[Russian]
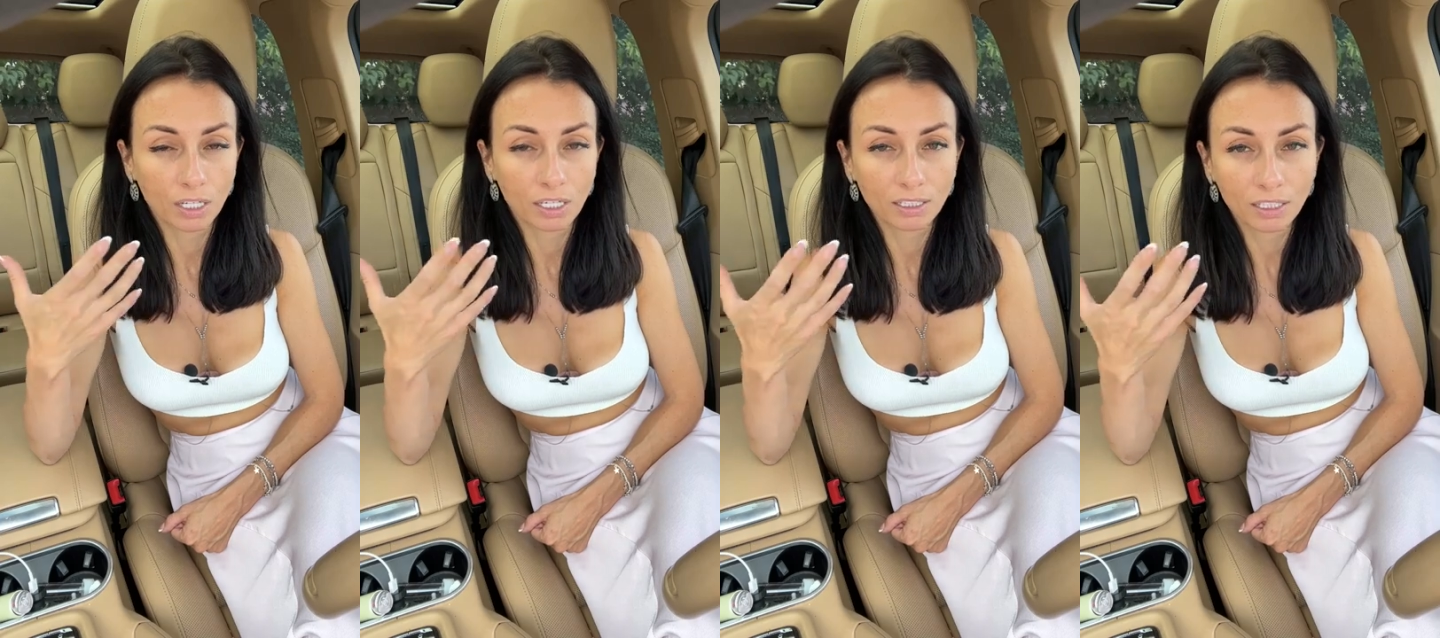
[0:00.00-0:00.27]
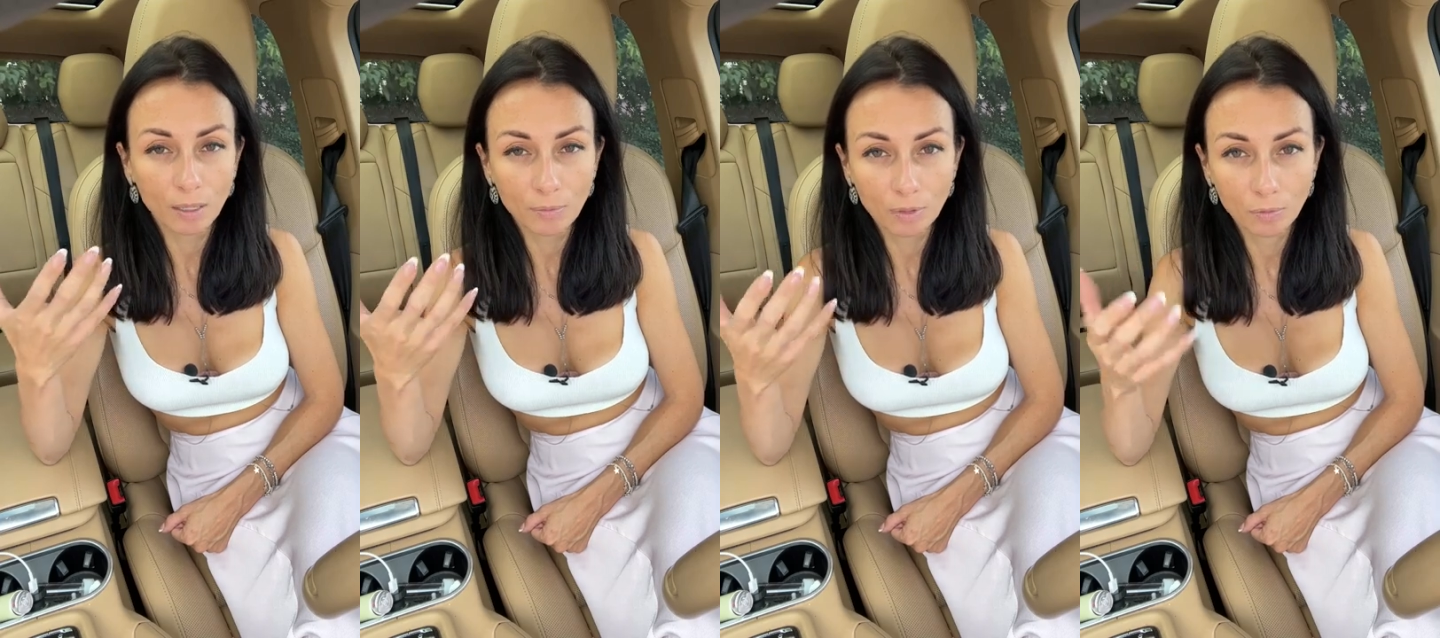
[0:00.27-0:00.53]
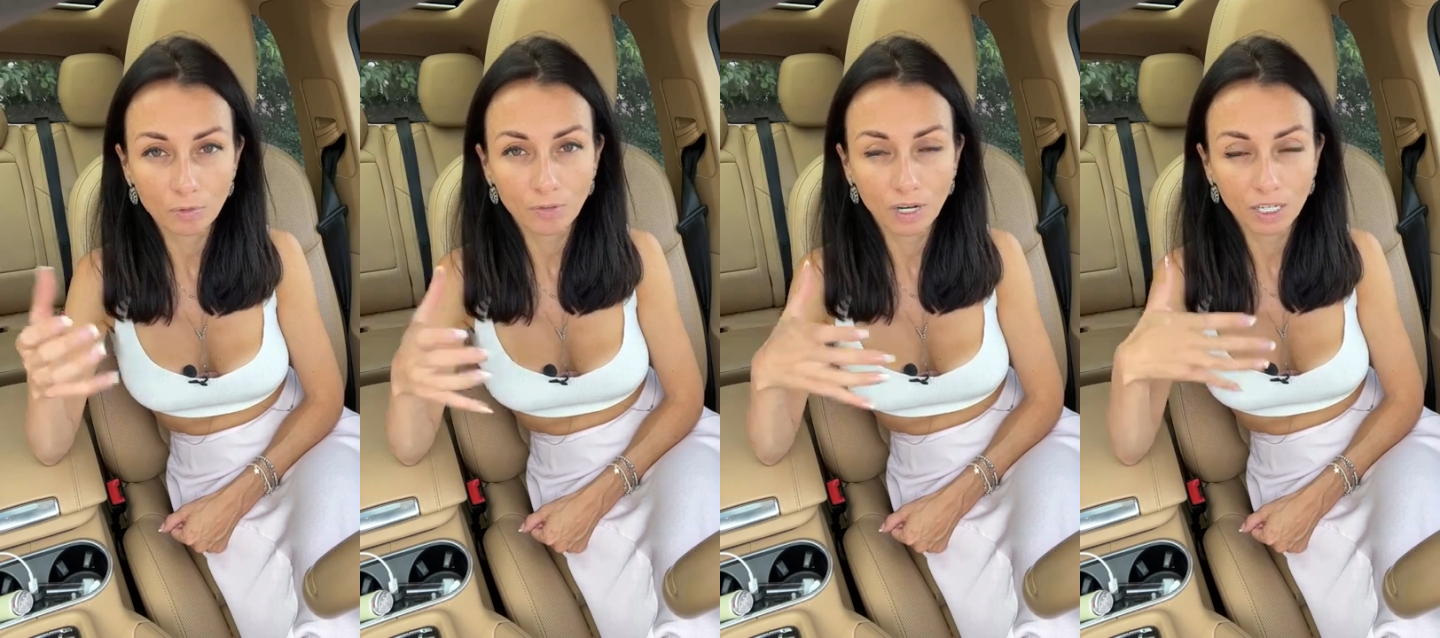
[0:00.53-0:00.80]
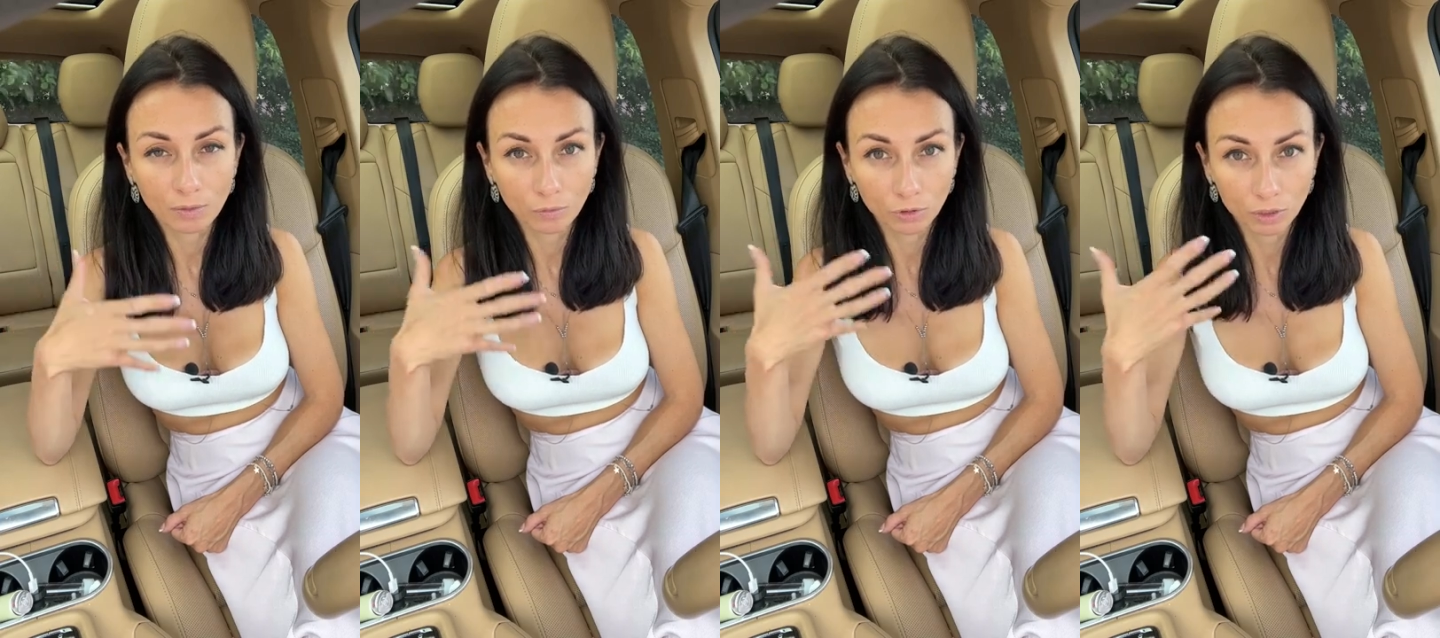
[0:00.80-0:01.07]
Когда
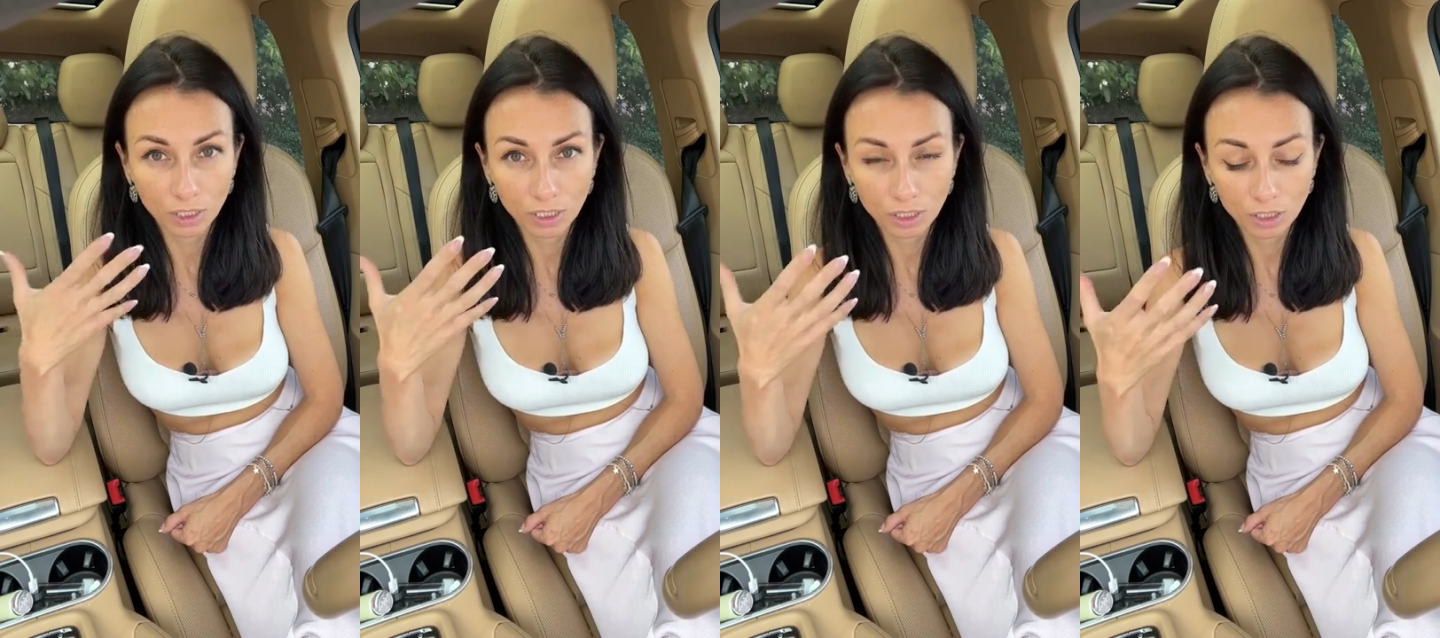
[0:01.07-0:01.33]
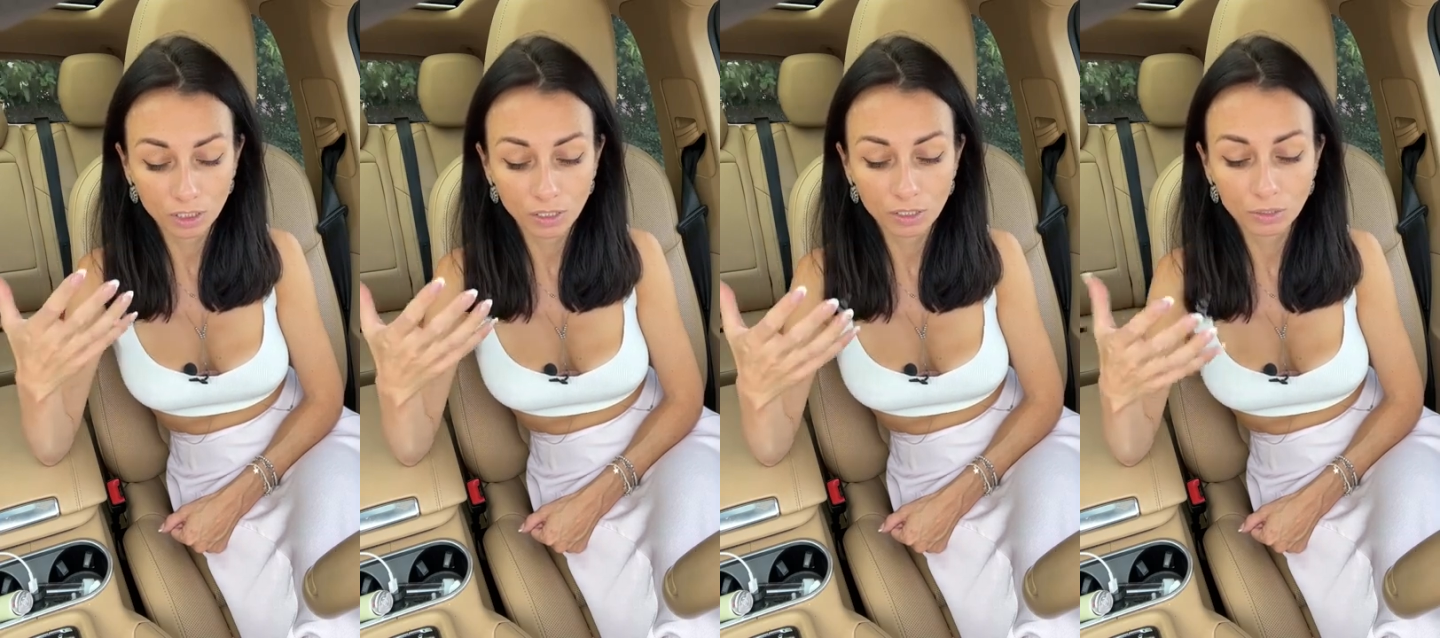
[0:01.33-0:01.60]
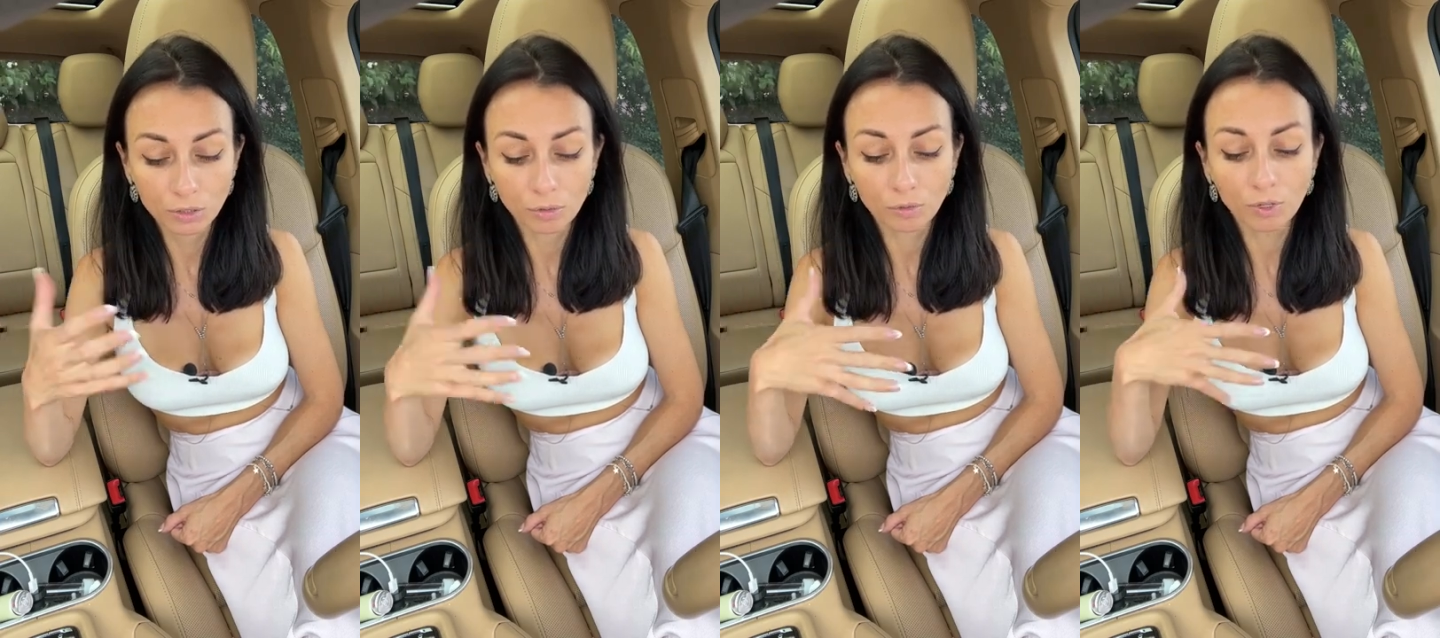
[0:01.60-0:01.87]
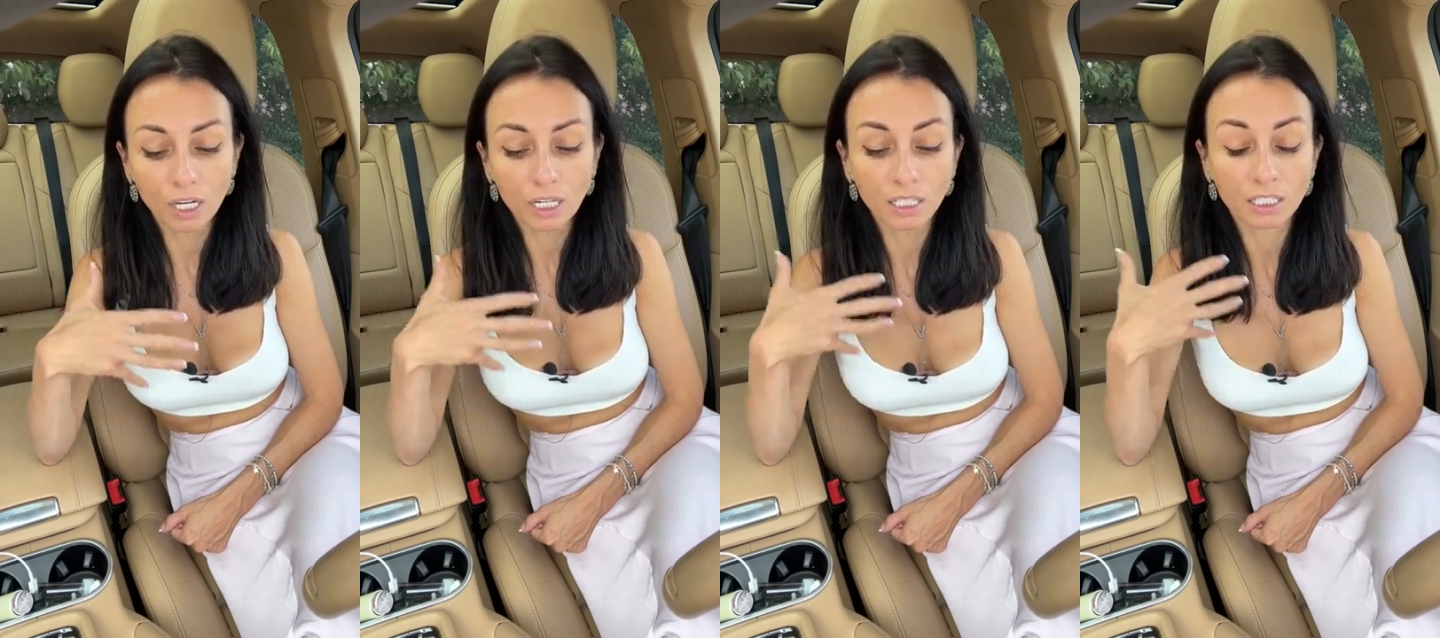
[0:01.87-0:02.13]
прибывает мой денежный резервуар,